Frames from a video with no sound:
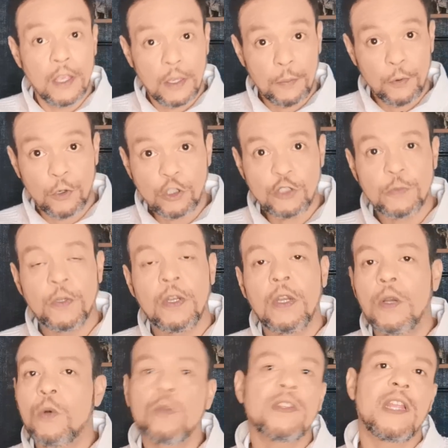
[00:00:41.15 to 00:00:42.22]
E por último,
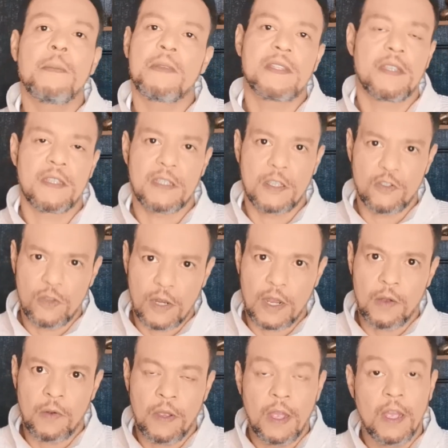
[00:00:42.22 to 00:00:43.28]
um tema
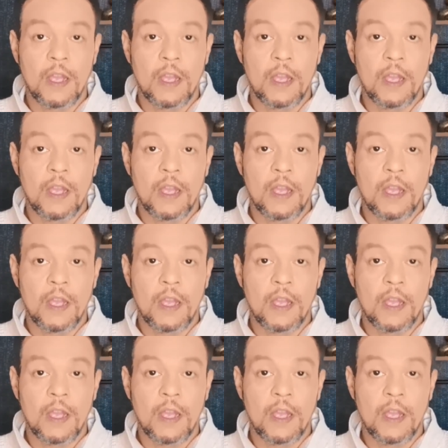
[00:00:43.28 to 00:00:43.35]
sensacional: